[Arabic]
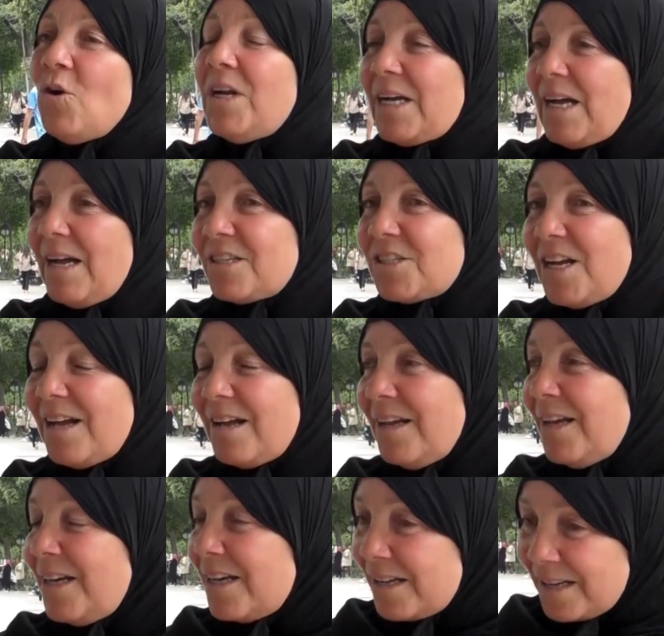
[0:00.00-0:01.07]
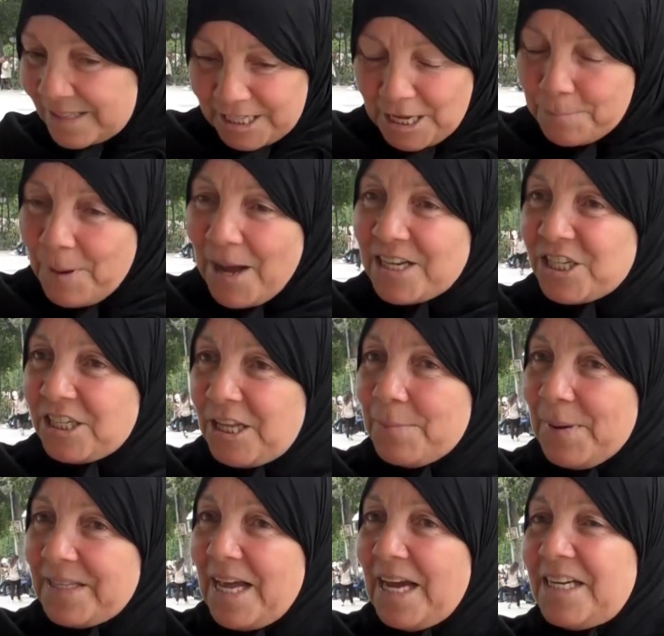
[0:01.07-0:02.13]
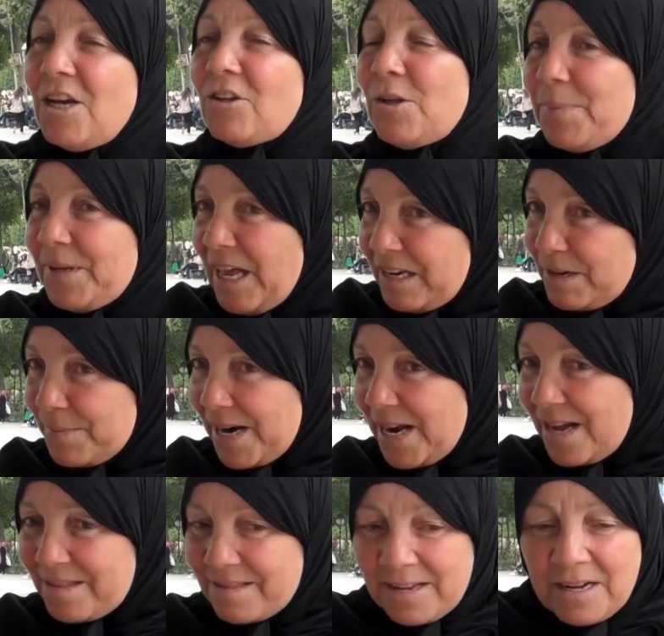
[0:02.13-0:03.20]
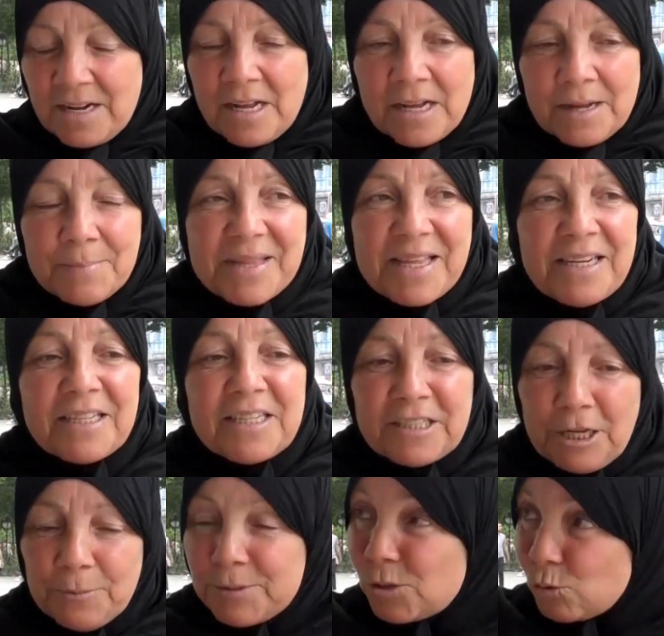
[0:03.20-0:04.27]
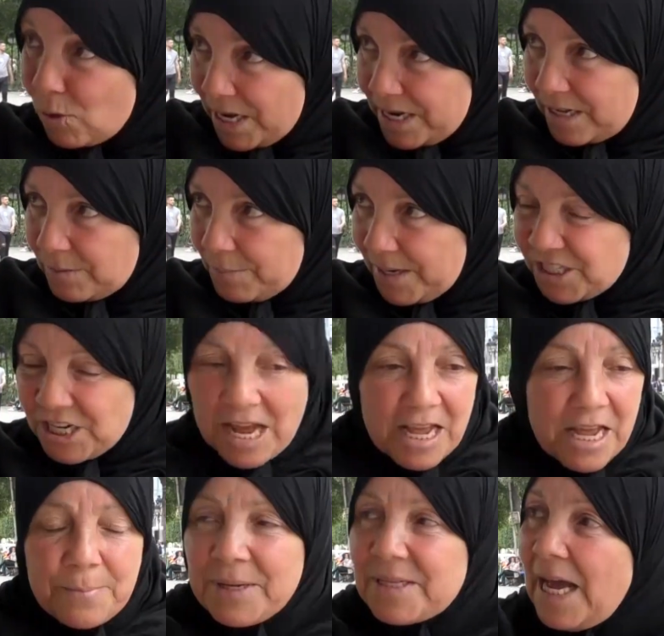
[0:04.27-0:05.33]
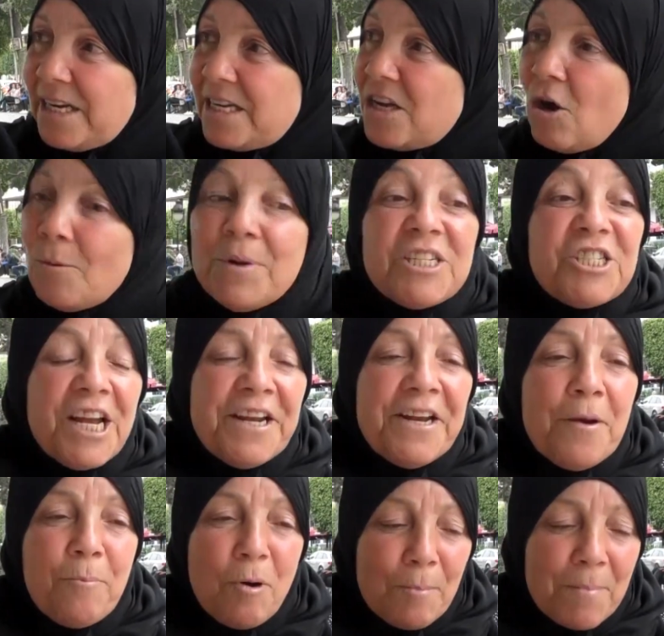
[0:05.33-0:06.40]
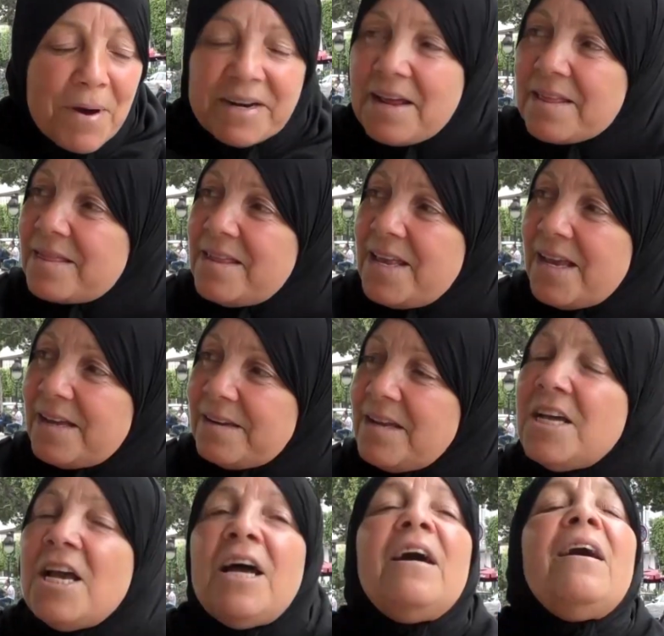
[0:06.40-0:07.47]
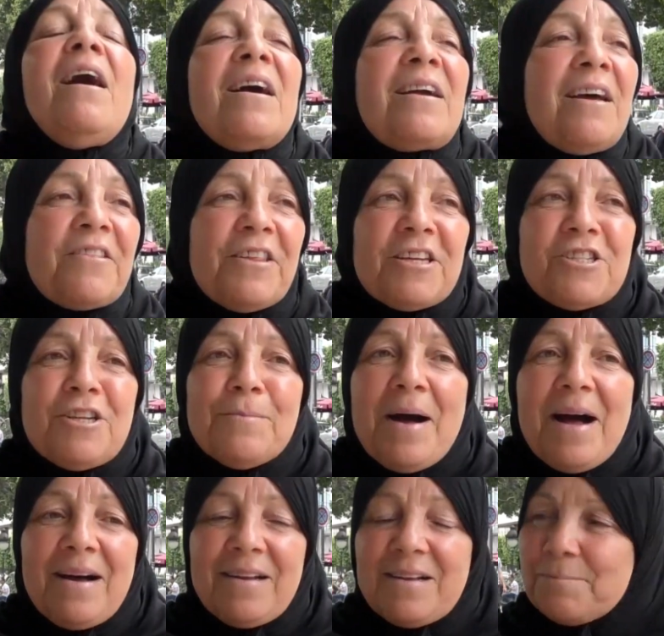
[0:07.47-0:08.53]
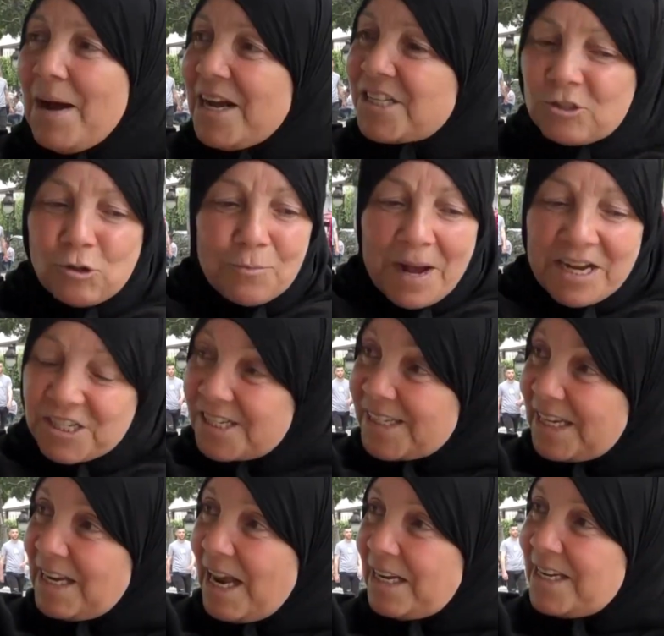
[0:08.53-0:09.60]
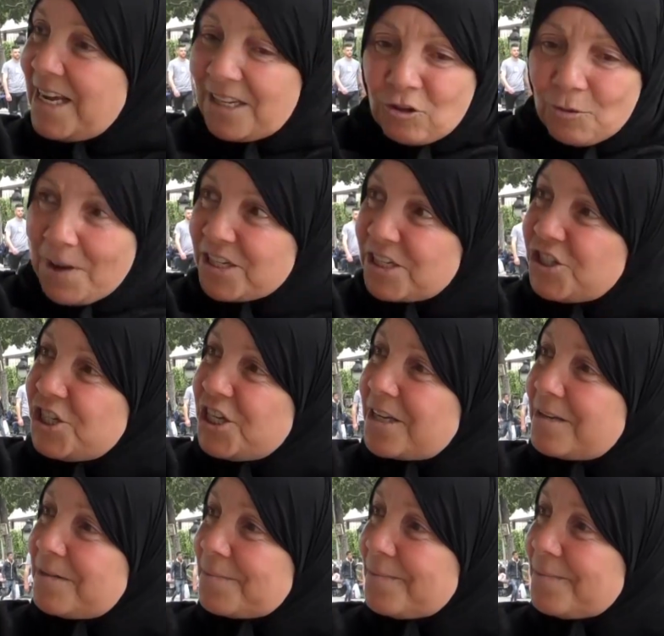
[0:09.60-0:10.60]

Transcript: نقول لك حاجه تحب حاجه تبعد عليها وتبعد على المراس مثلا انت تحب السكريات برشا ابعد عليهم اتجنبهم مره اثنين كثر جمعه ما عادش ما عادش تسال عليها ما عادش تجيك